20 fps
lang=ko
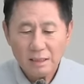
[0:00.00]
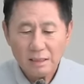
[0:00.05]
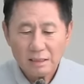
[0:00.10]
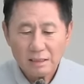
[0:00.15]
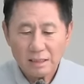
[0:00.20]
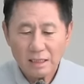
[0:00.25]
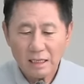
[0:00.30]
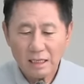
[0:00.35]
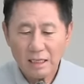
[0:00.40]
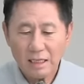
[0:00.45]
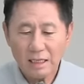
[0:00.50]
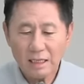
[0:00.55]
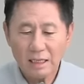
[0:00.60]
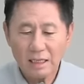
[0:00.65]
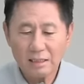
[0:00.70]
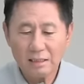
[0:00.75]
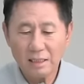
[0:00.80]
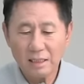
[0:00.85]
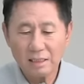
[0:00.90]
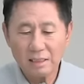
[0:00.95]
자,
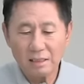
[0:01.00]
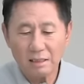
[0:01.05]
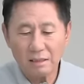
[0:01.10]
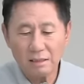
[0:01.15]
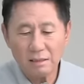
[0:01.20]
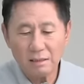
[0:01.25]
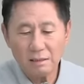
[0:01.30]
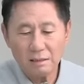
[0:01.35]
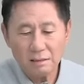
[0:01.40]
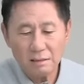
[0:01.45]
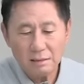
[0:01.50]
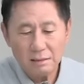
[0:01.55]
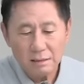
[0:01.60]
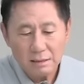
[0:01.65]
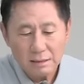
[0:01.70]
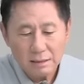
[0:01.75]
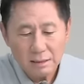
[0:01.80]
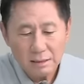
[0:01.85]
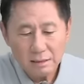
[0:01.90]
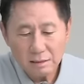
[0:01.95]
그래서
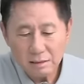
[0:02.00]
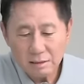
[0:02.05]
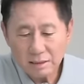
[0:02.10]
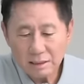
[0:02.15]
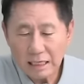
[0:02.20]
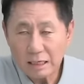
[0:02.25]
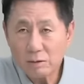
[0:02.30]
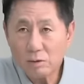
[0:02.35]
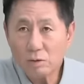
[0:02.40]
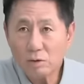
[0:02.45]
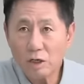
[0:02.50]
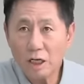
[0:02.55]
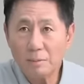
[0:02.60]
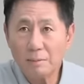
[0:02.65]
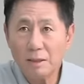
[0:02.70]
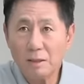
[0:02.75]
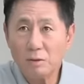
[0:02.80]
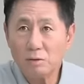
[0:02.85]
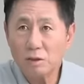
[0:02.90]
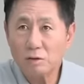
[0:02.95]
이들은
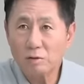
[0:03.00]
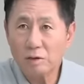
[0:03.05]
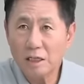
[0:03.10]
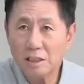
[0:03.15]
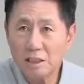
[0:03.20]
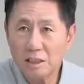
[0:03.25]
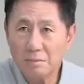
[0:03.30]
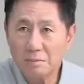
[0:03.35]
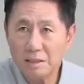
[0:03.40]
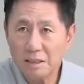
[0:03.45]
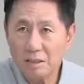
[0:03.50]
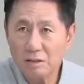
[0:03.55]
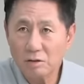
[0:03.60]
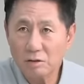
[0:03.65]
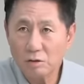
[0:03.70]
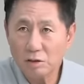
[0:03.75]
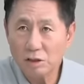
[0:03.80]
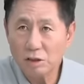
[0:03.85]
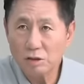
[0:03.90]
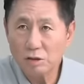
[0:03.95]
당권에만 오직 관심이 있는
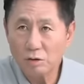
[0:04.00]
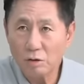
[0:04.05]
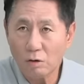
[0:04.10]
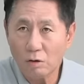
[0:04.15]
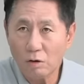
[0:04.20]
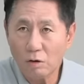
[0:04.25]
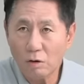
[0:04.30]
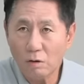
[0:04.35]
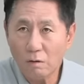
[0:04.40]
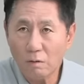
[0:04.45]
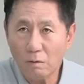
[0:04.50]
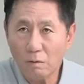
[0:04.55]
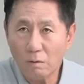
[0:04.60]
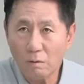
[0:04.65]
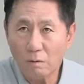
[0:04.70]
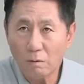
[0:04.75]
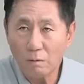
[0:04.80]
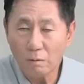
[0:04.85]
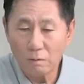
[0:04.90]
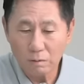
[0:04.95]
것이죠.
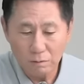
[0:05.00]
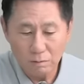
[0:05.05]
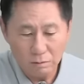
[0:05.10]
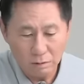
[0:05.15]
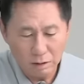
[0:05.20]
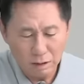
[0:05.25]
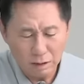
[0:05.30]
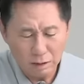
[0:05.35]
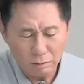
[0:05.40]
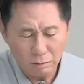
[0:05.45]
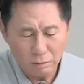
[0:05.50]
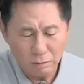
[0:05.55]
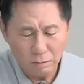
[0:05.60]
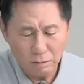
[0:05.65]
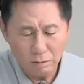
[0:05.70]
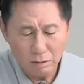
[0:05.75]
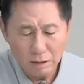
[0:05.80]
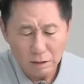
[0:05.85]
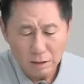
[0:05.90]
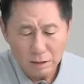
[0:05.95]
어,
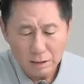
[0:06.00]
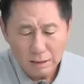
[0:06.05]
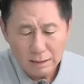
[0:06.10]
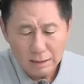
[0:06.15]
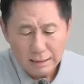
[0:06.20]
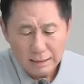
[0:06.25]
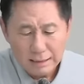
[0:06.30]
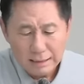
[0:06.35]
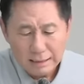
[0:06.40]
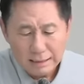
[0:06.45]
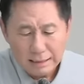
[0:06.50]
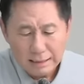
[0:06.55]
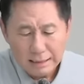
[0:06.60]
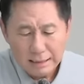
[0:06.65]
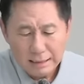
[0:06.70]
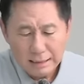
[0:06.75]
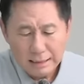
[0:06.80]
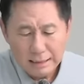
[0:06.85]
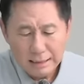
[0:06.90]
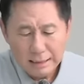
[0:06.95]
그래갖고
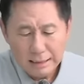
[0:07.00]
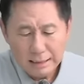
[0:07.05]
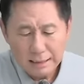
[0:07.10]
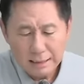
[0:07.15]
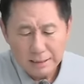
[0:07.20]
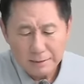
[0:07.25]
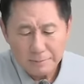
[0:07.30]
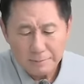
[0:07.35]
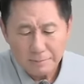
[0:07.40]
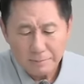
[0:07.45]
이